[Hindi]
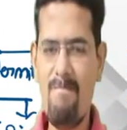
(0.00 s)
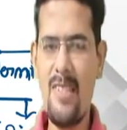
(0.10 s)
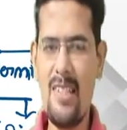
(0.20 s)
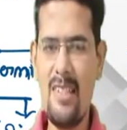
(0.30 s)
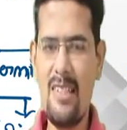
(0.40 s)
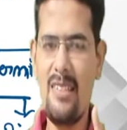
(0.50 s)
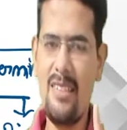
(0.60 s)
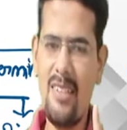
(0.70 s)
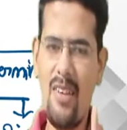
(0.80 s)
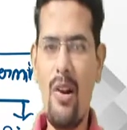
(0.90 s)
सर
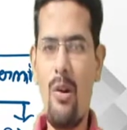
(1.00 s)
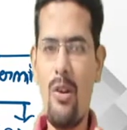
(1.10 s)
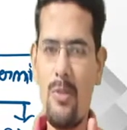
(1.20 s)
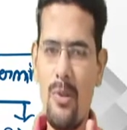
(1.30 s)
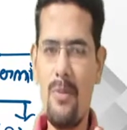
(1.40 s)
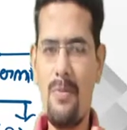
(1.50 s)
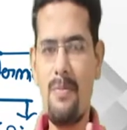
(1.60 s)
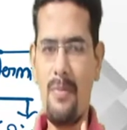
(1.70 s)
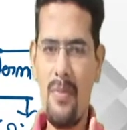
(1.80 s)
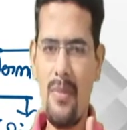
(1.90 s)
वेट लॉस पे हो
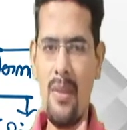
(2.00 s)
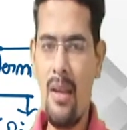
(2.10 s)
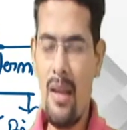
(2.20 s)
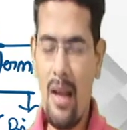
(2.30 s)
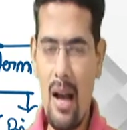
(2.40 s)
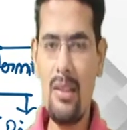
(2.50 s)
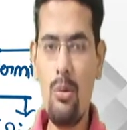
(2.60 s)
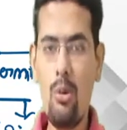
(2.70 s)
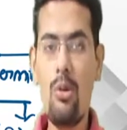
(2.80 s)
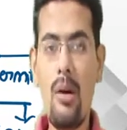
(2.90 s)
हाथी
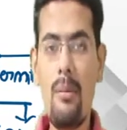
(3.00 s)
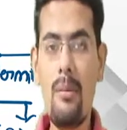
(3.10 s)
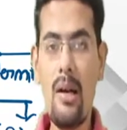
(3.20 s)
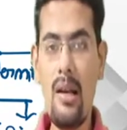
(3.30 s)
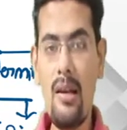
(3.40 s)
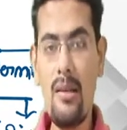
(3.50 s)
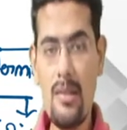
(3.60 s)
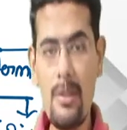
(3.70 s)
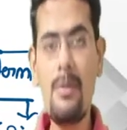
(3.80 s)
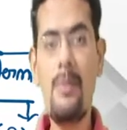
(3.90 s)
दो किलो कम कर रहा है
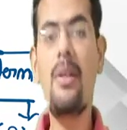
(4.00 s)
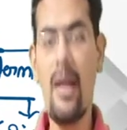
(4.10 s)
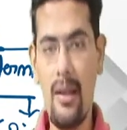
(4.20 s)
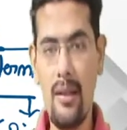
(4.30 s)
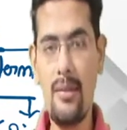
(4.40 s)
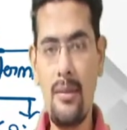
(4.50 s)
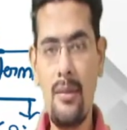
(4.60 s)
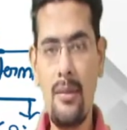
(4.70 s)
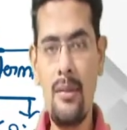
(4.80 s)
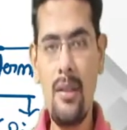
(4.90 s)
समझ में भी नहीं आएगा
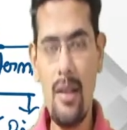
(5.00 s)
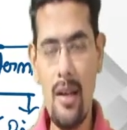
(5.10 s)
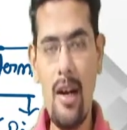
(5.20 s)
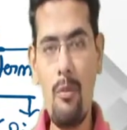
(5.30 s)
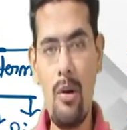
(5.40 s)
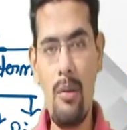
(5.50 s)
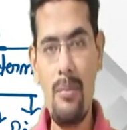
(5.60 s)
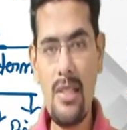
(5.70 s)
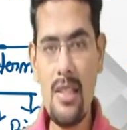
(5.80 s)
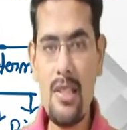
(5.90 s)
गड्ढे में पानी
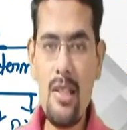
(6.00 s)
बीस तीस लीटर